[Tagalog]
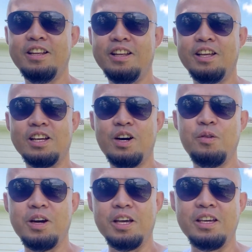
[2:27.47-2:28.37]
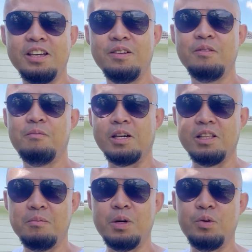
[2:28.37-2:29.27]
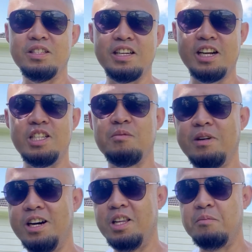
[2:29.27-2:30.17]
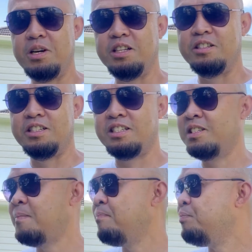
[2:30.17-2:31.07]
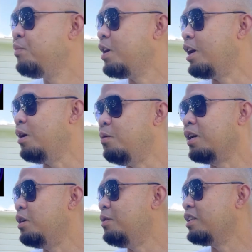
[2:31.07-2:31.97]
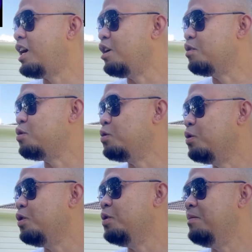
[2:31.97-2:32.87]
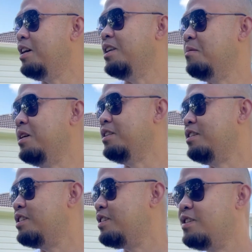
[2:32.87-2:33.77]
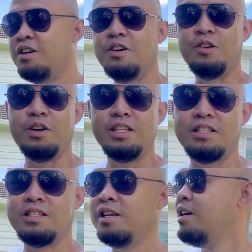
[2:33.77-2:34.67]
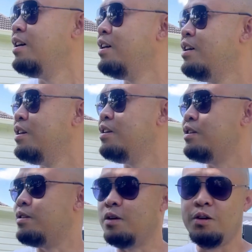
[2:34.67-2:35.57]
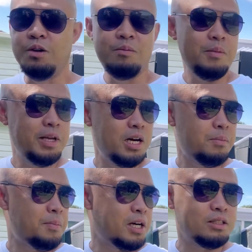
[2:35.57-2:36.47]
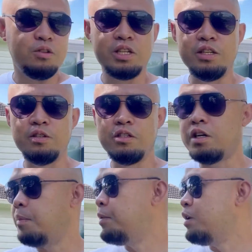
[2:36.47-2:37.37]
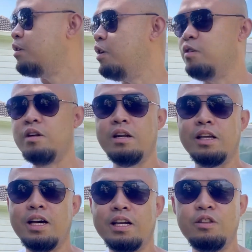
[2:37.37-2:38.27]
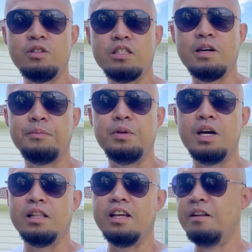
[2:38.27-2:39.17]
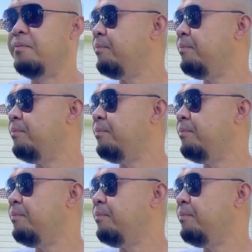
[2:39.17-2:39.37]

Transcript: na ikaw ay mag number 1 sa race mga kala brothers kaya wag na wag tayong susuko mga kala brothers alright so mamaya papakita ko sa inyo si Chopper ano na nangyari doon sa champion natin